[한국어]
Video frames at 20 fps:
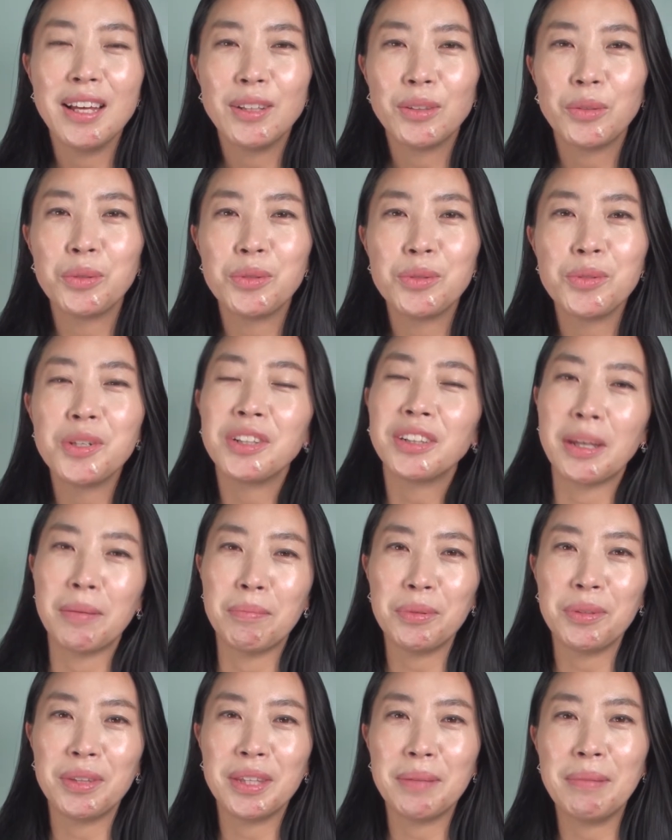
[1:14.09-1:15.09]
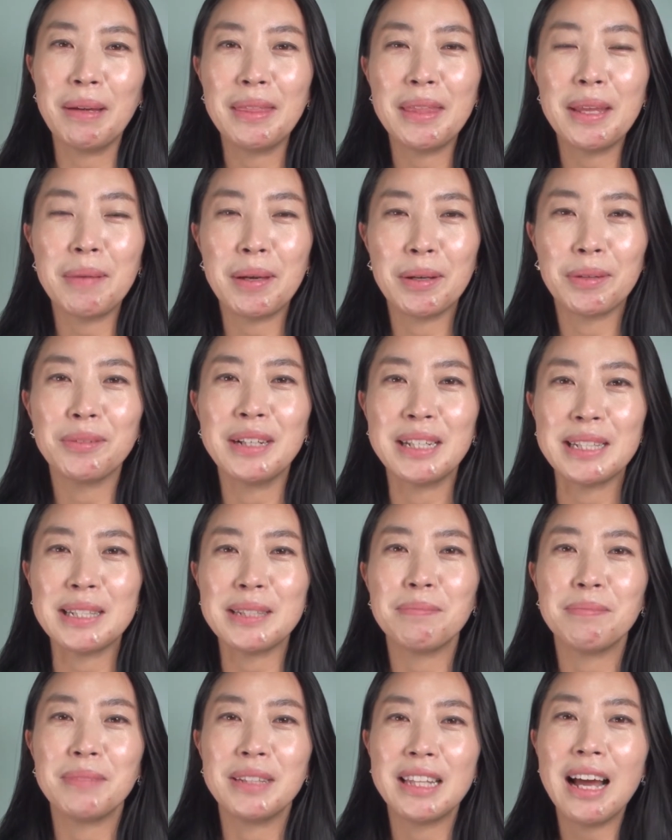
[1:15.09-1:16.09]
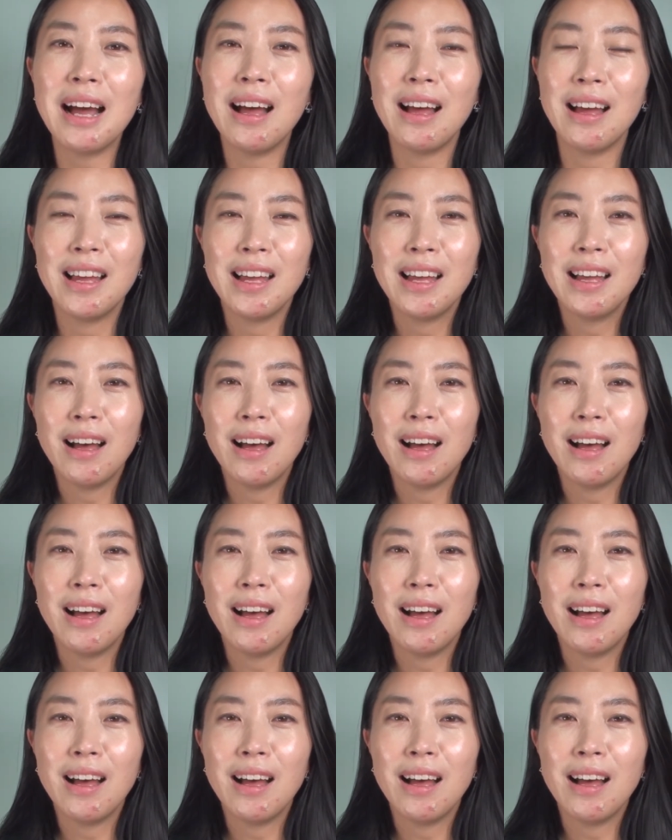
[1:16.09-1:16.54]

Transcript: 도준영 대표님 만나 뵙고 왔습니다.